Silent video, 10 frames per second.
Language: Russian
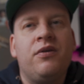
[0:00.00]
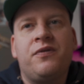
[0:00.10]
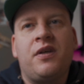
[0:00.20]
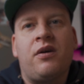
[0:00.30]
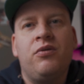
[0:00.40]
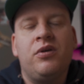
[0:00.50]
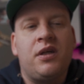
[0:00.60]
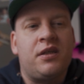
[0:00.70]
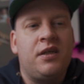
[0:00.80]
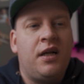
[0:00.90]
вторую и
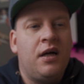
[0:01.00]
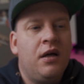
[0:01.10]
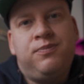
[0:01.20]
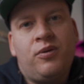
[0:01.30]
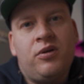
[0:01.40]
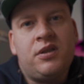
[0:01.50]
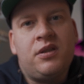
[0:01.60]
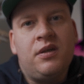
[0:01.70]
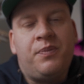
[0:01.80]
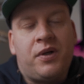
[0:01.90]
так далее.
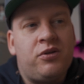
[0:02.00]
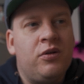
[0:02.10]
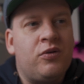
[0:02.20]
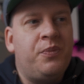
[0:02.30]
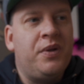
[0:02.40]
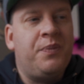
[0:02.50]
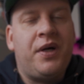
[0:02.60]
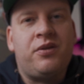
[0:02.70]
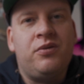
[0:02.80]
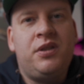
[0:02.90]
Просто пошел и купил
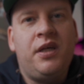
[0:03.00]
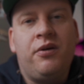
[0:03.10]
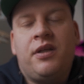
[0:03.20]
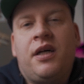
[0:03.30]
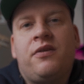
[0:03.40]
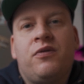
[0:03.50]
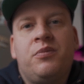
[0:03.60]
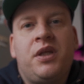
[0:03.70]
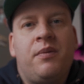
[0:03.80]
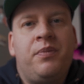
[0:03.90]
пятую серию. До этого у
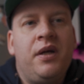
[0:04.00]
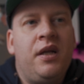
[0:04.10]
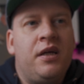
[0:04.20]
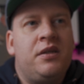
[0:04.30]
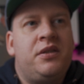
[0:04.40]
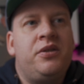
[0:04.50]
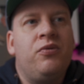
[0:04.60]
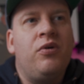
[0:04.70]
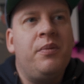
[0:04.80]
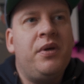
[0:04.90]
меня были
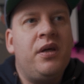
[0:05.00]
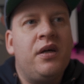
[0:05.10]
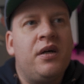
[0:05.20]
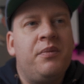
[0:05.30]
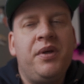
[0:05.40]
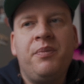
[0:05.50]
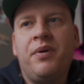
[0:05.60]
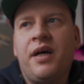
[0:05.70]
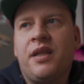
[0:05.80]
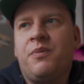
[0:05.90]
Xiaomi Mi
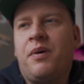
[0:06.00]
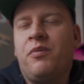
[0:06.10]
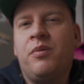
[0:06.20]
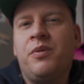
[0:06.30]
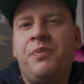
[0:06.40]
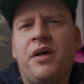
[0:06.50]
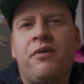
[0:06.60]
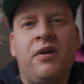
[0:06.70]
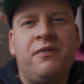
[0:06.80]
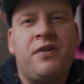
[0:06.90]
Band, по-моему,
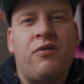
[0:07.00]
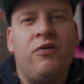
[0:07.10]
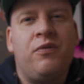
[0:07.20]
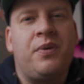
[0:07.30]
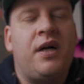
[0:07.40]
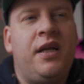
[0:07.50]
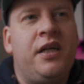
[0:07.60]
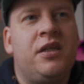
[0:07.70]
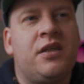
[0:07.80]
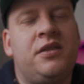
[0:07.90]
первого или второго
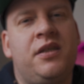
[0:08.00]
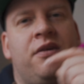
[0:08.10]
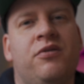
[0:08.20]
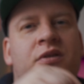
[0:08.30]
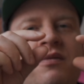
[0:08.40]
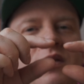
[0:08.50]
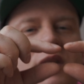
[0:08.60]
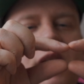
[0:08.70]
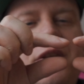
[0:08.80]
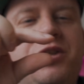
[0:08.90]
поколения, где вот
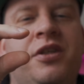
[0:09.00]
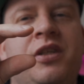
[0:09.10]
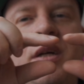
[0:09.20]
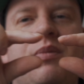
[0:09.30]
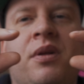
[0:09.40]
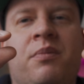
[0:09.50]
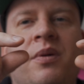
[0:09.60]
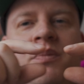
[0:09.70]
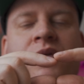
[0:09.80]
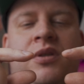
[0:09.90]
экранчика не было,
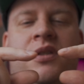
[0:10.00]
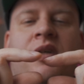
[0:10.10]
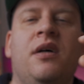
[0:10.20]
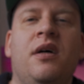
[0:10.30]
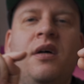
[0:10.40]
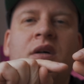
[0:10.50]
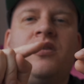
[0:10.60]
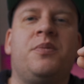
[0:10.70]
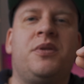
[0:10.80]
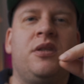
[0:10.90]
был просто,
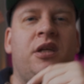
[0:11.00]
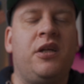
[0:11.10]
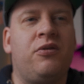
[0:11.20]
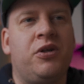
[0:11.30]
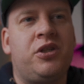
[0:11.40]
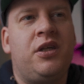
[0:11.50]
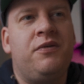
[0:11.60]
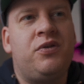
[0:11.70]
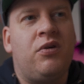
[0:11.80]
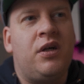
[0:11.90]
собственно, три точки и
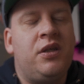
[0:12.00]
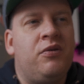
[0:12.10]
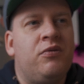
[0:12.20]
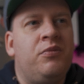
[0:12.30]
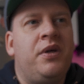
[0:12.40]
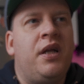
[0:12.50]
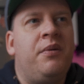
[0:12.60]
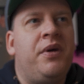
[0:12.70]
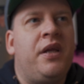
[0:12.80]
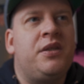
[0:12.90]
все. Они умели
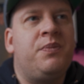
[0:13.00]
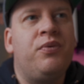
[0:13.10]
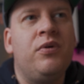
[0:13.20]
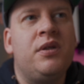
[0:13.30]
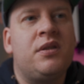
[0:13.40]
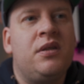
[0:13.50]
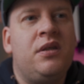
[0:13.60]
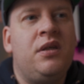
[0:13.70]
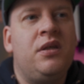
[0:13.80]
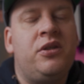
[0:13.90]
мерить пульс
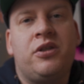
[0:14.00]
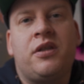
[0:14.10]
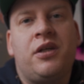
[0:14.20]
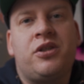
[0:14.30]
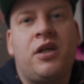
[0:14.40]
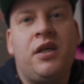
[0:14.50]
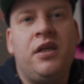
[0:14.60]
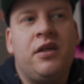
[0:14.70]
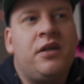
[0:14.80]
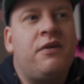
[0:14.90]
и считать шаги. Их